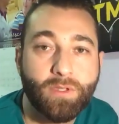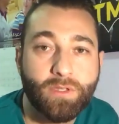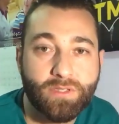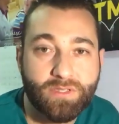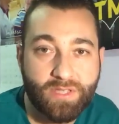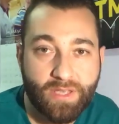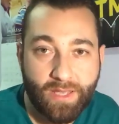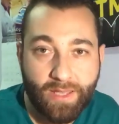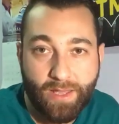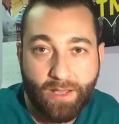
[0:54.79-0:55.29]

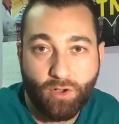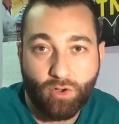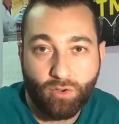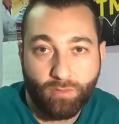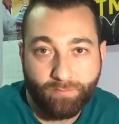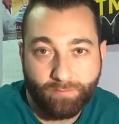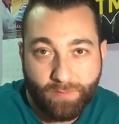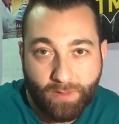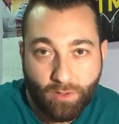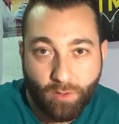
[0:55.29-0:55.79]
es
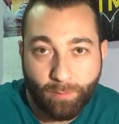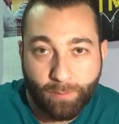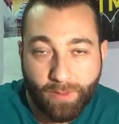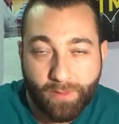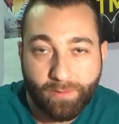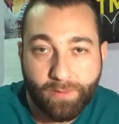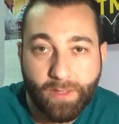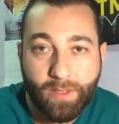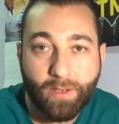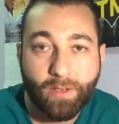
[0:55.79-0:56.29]
de
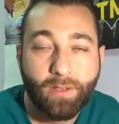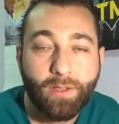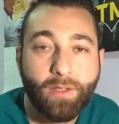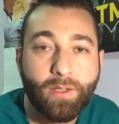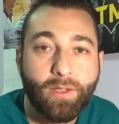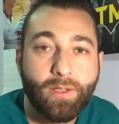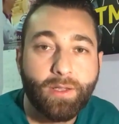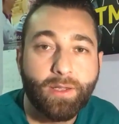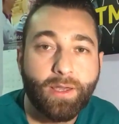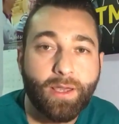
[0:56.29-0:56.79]
comprender
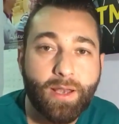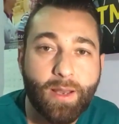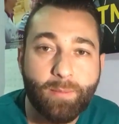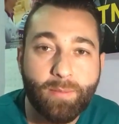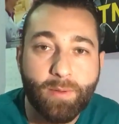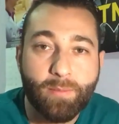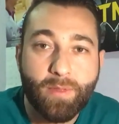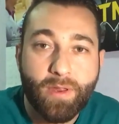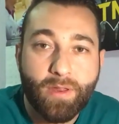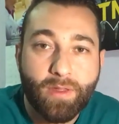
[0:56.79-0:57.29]
que la
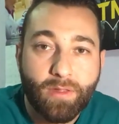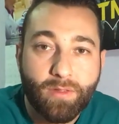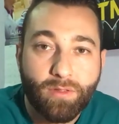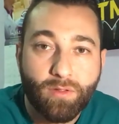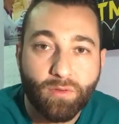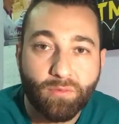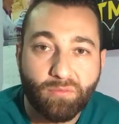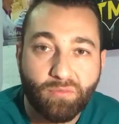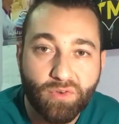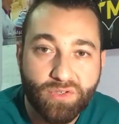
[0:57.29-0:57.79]
primera
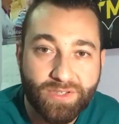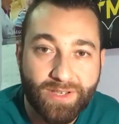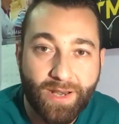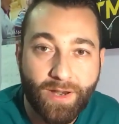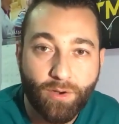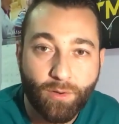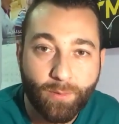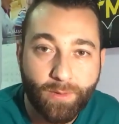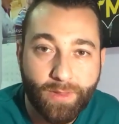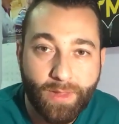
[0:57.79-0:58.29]
edición fuese
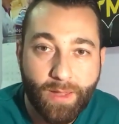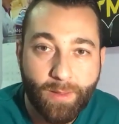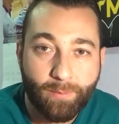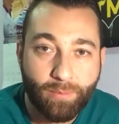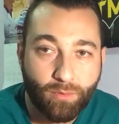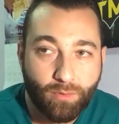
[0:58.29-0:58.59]
la novedad,